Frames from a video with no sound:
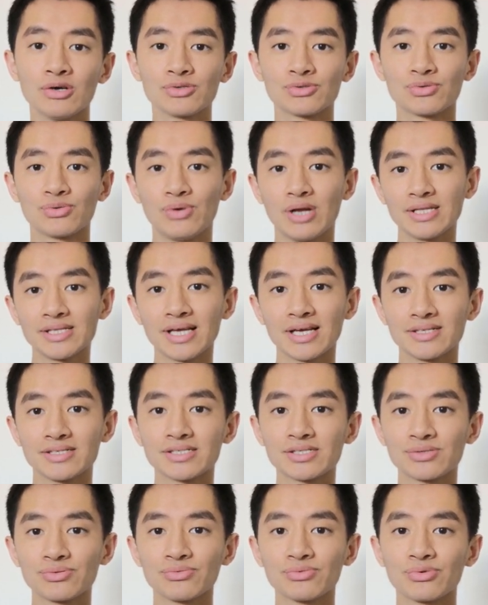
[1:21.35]
sont
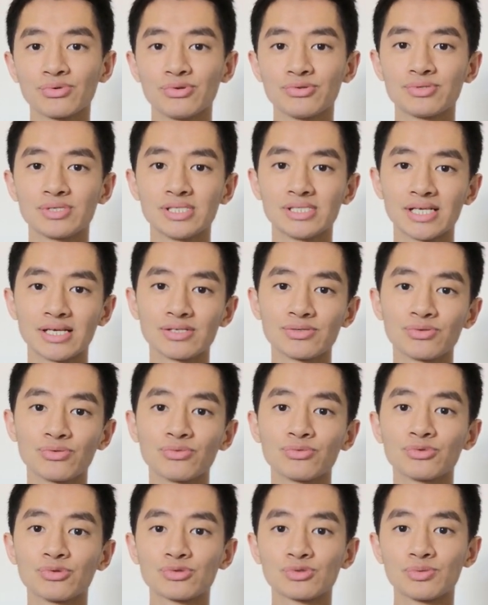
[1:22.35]
l'interdiction de
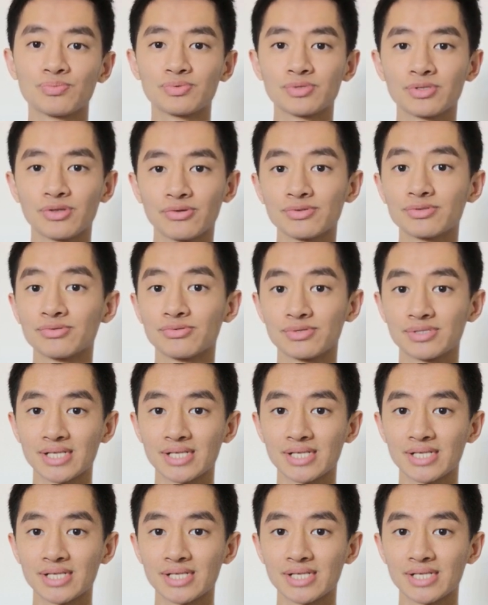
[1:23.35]
l'utilisation de substances